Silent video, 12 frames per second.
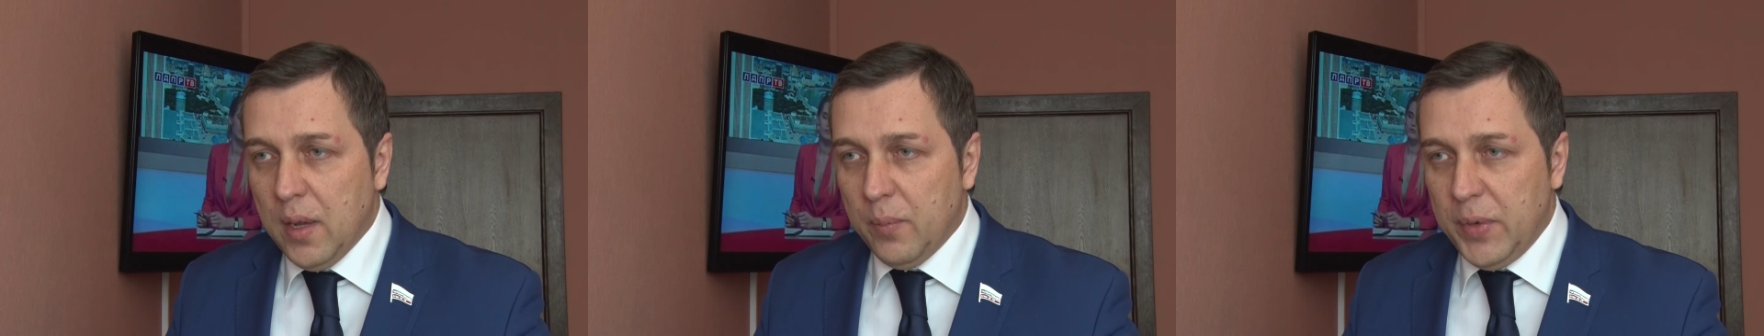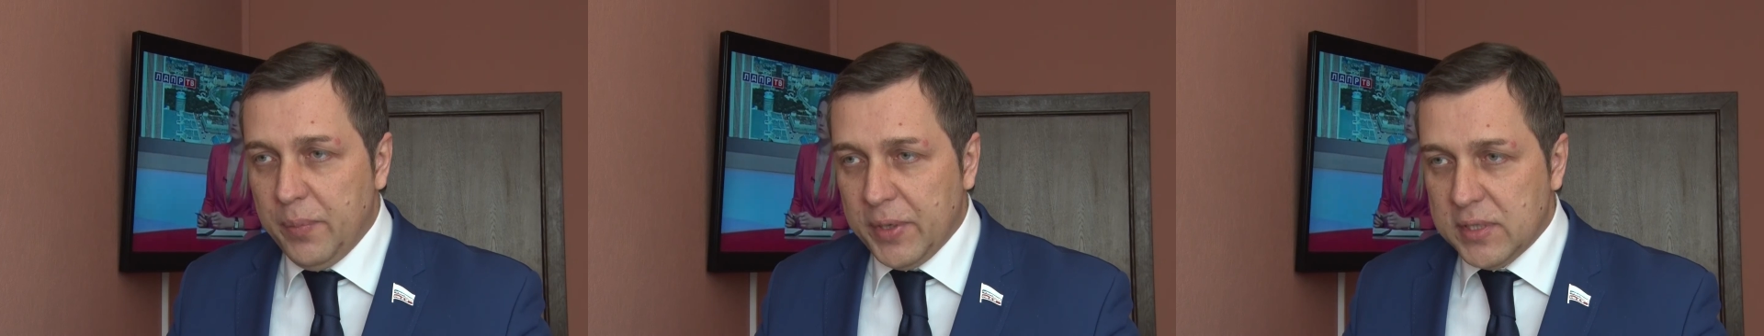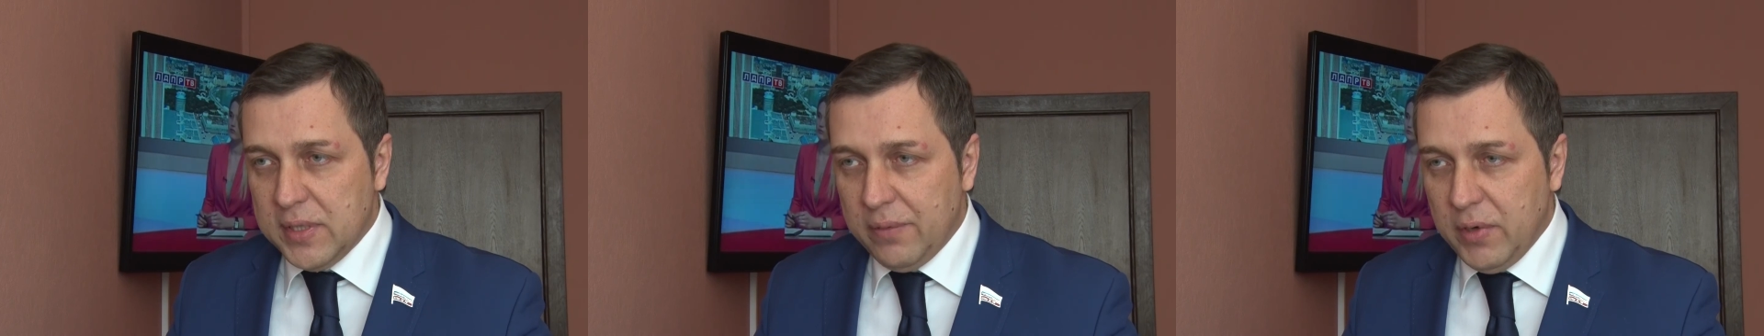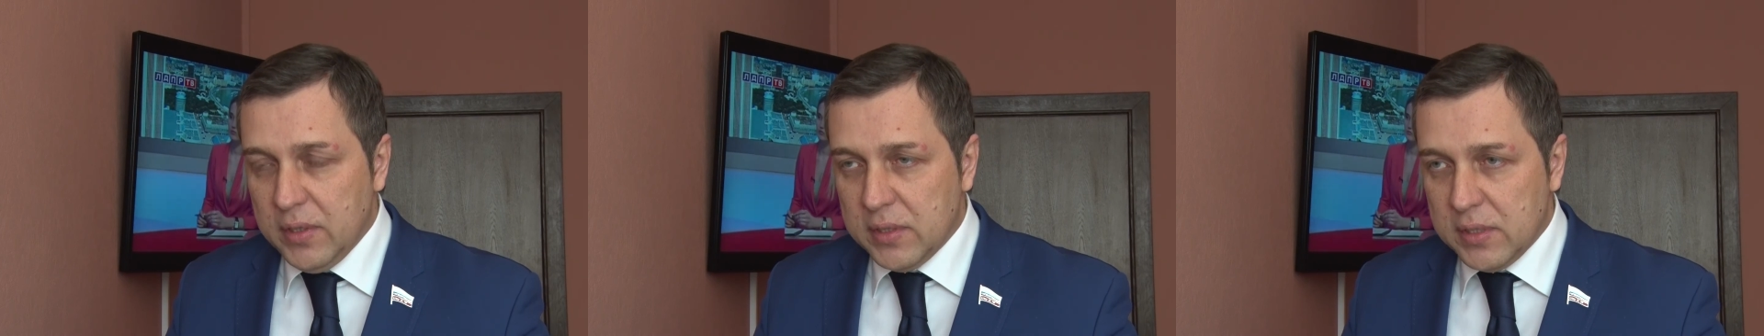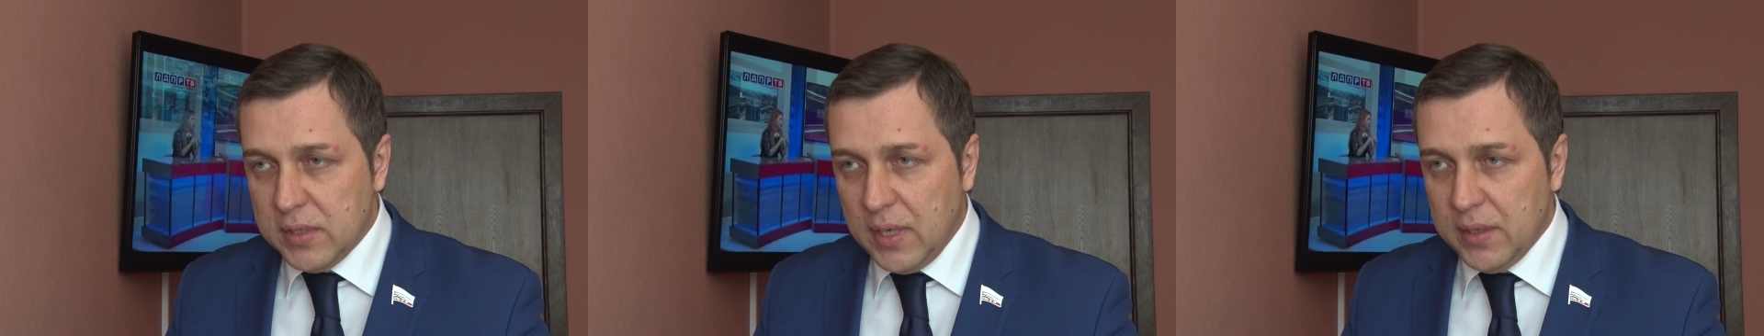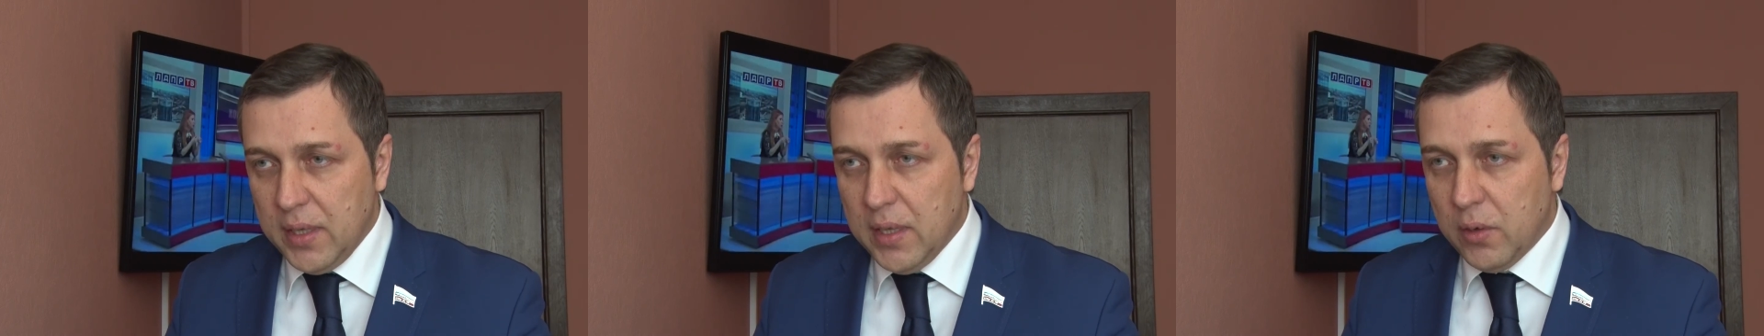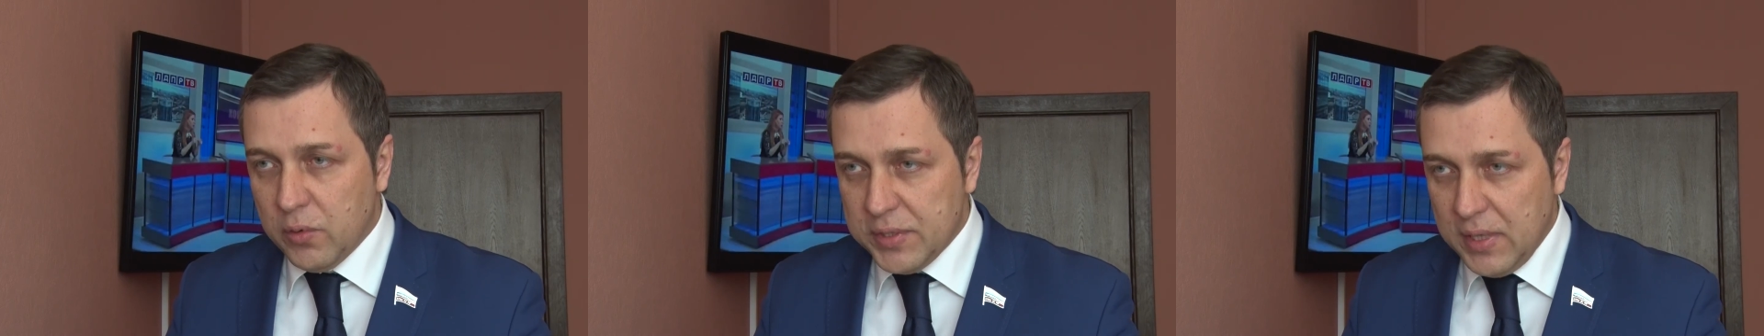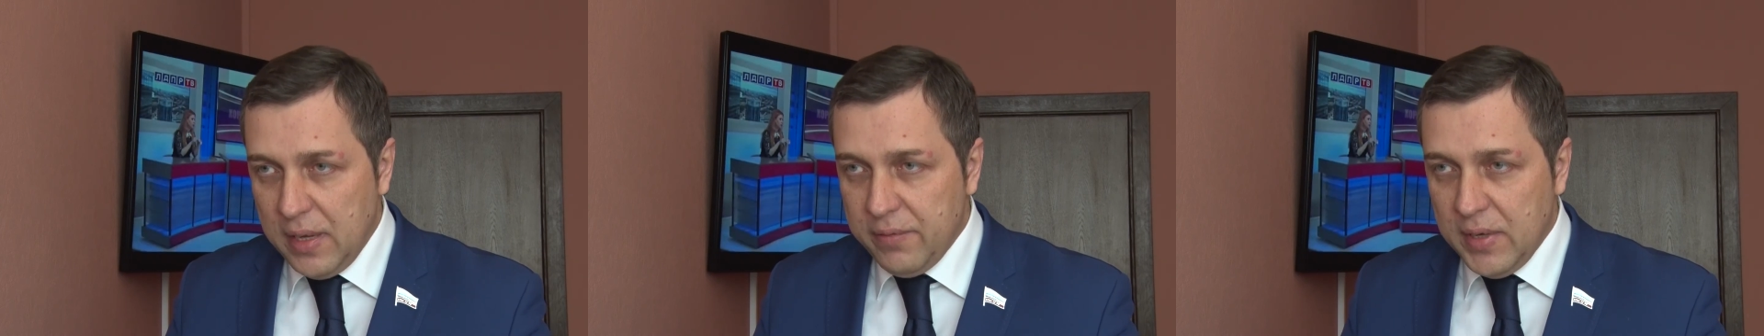были представлены со стороны
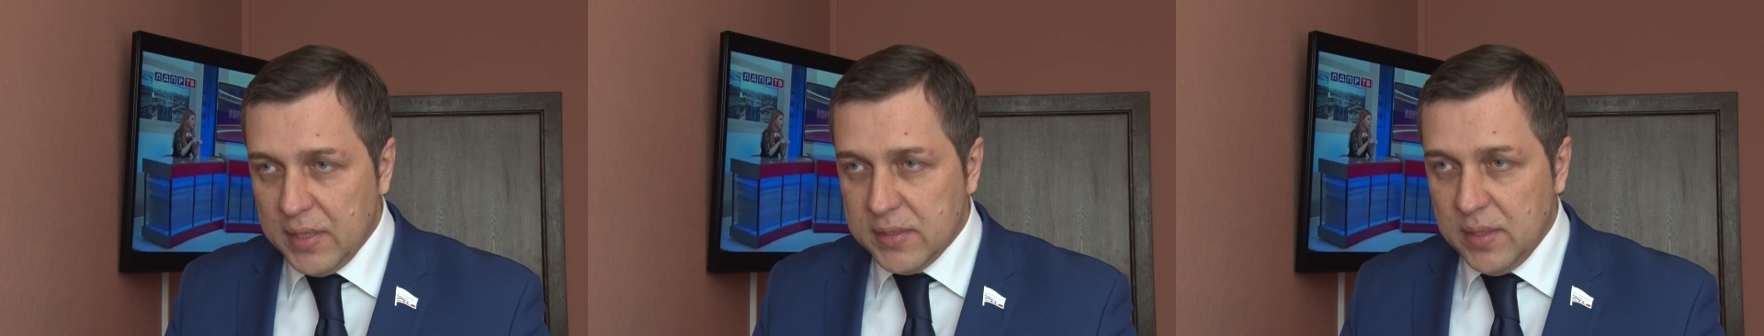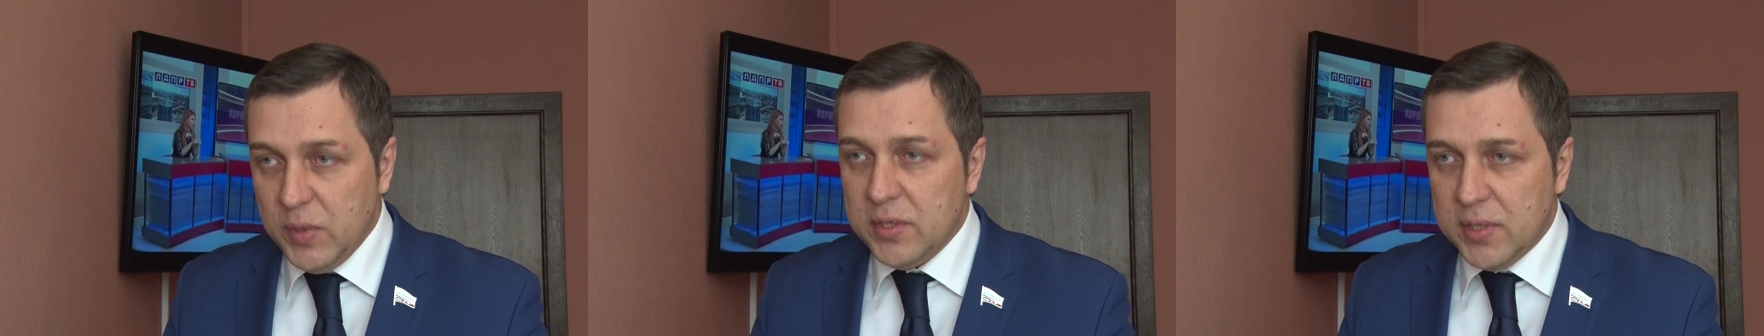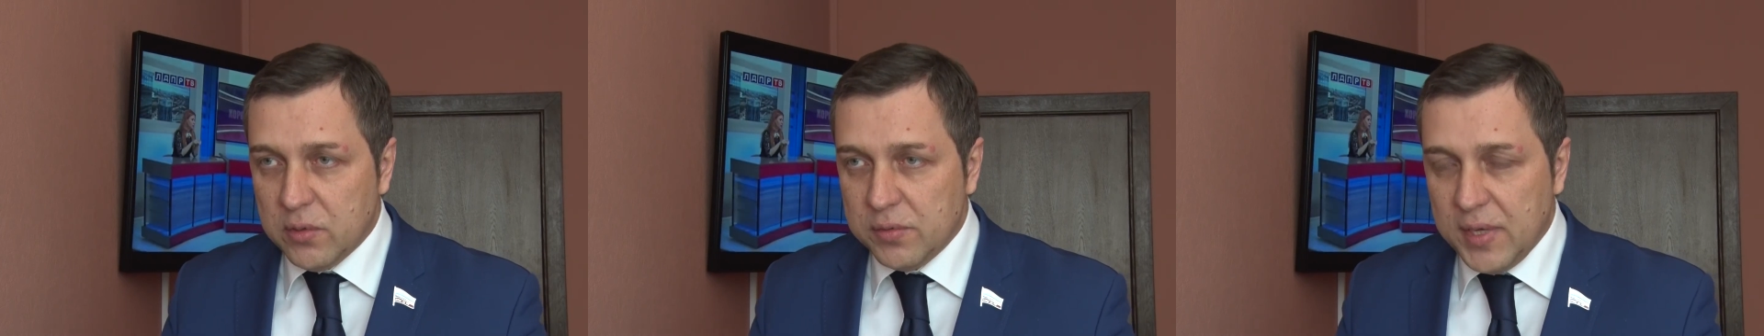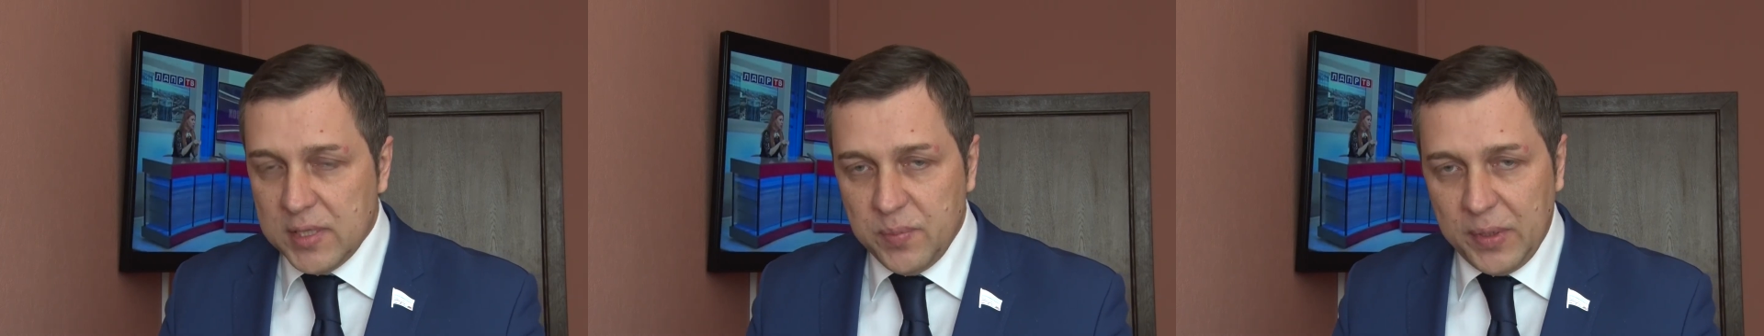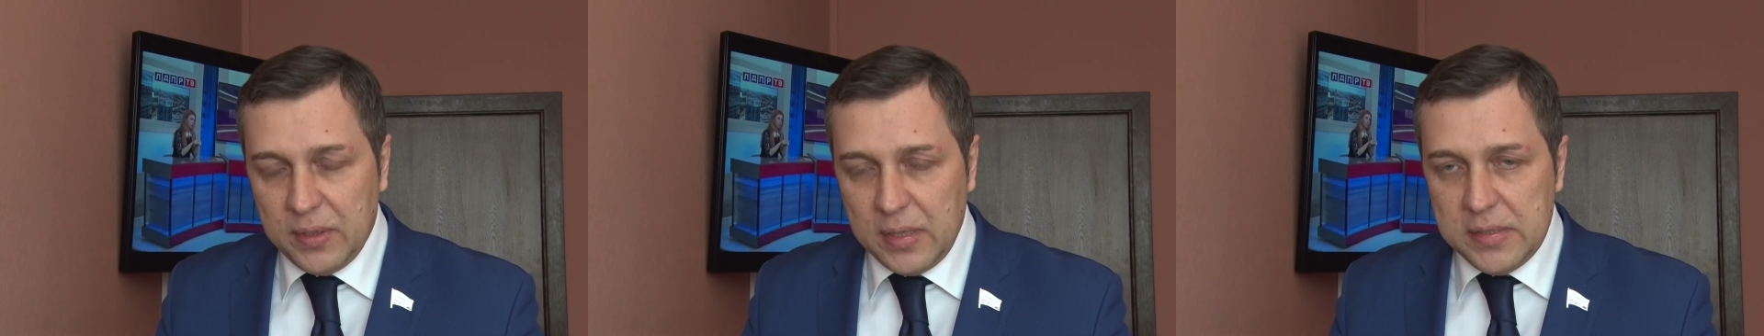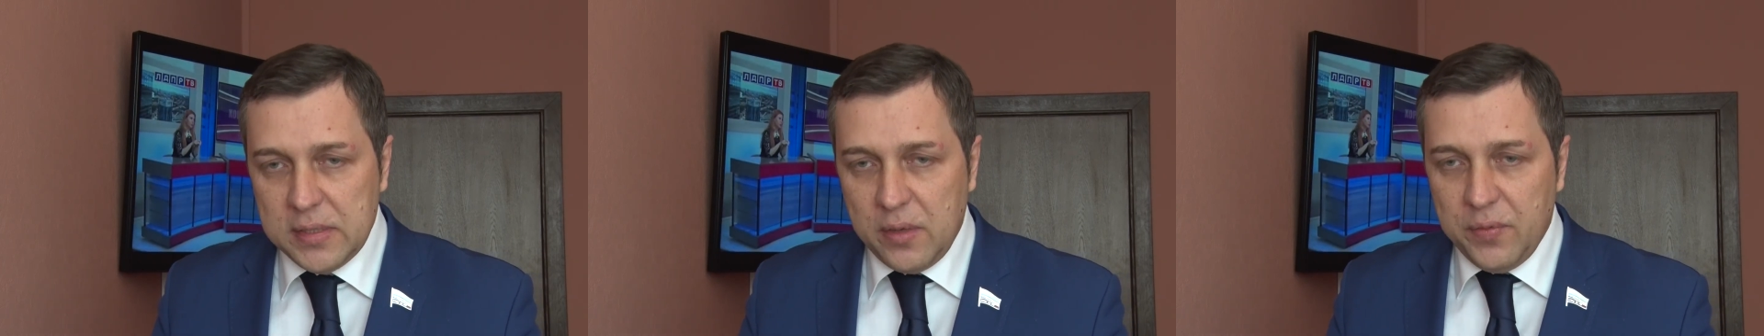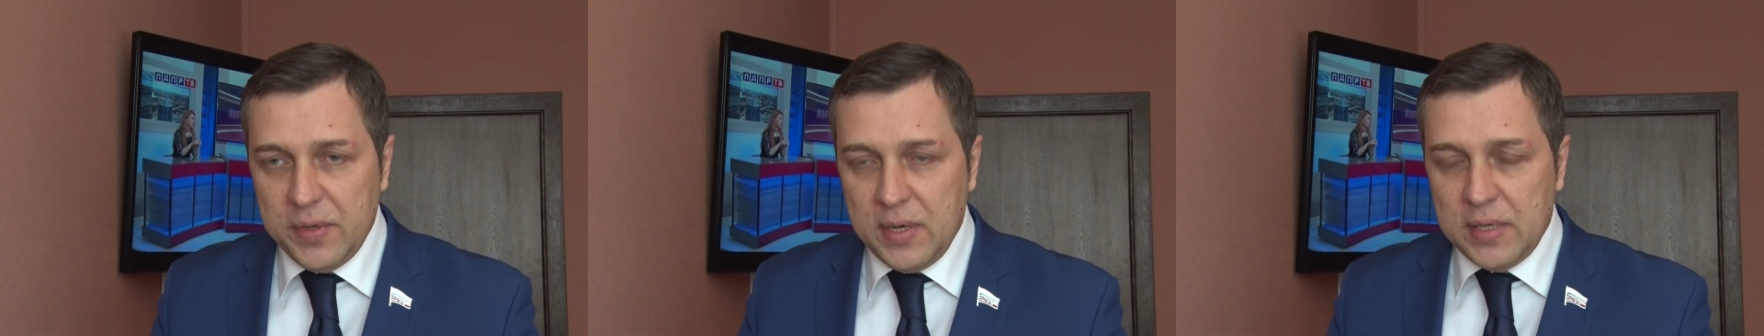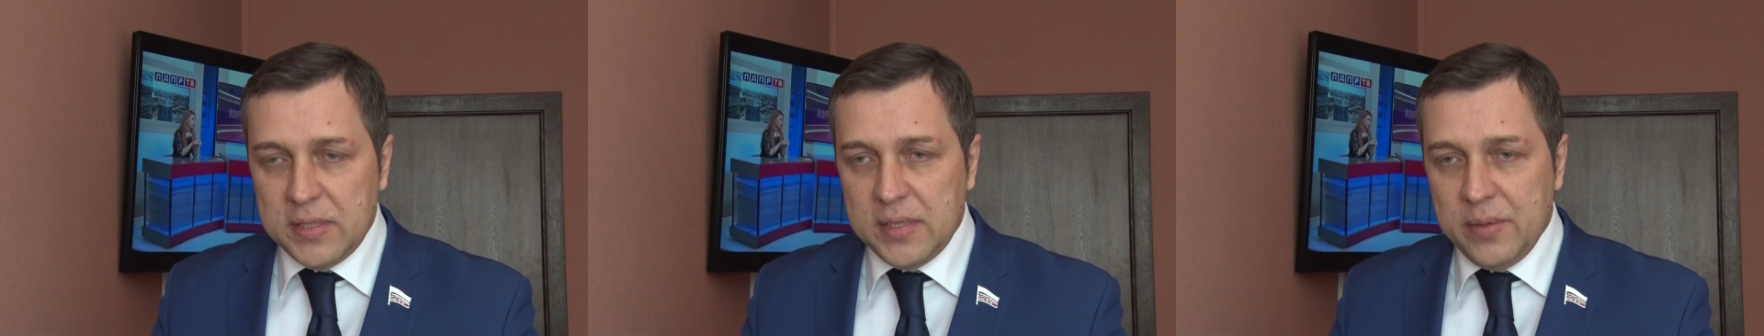Росавиации Министерства транспорта Российской
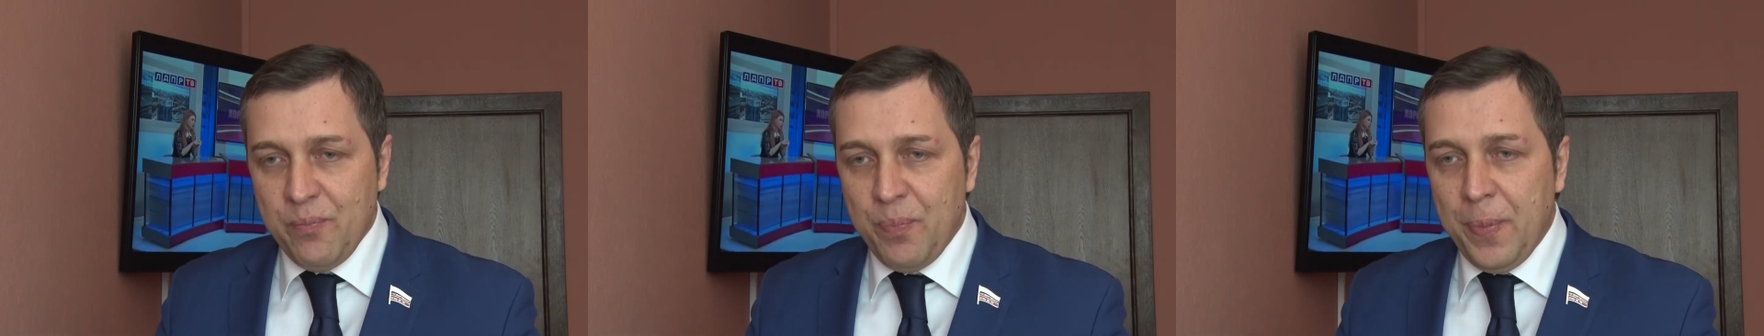Федерации.